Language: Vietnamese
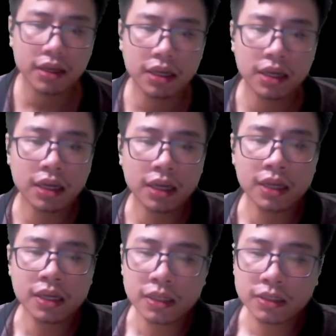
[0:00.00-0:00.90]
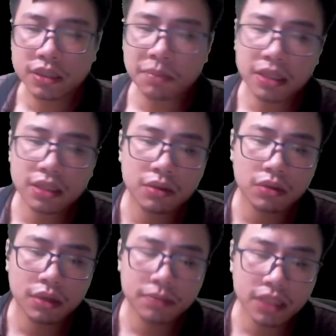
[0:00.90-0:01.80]
hắn từ một phàm nhân yếu đuối
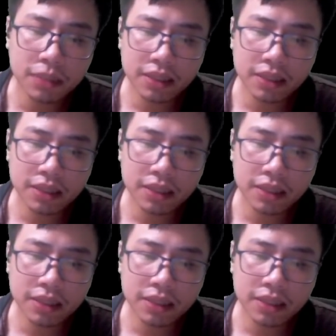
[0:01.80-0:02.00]
đã